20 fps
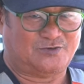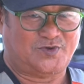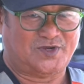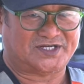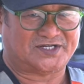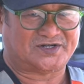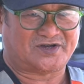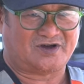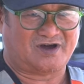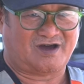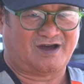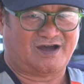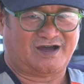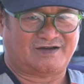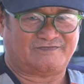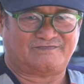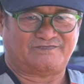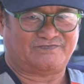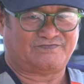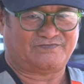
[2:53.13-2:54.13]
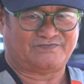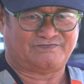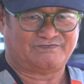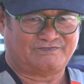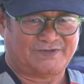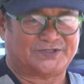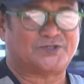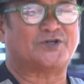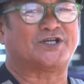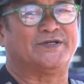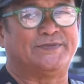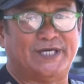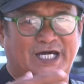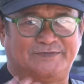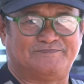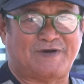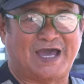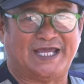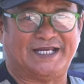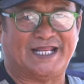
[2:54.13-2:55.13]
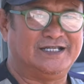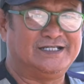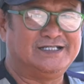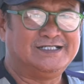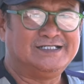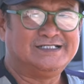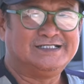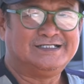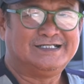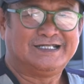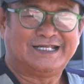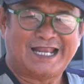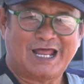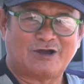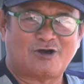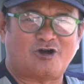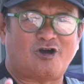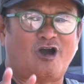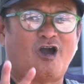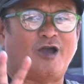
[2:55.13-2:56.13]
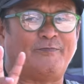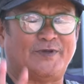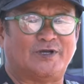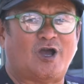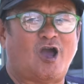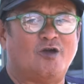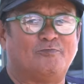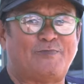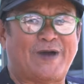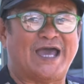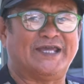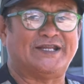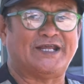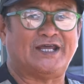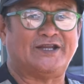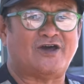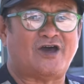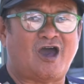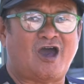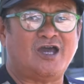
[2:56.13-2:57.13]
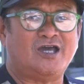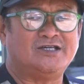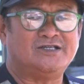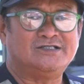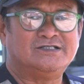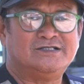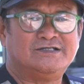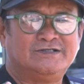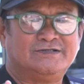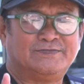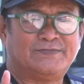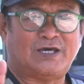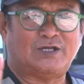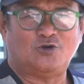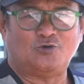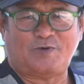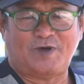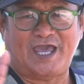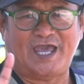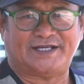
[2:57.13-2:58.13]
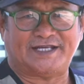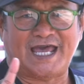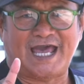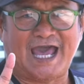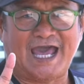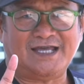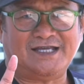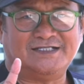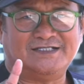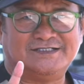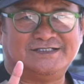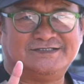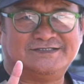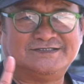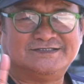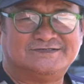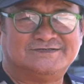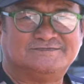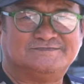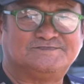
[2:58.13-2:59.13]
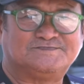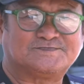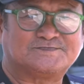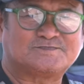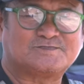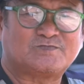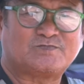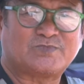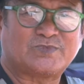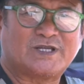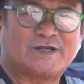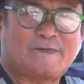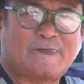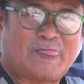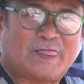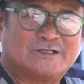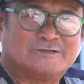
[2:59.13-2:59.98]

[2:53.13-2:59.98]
ชีวิตก็มันต้องดำเนินไปนะฮะเราก็ค่อยๆไปค่อยไปนะเนาะนะลูกเพจนะหรือว่าใครจะ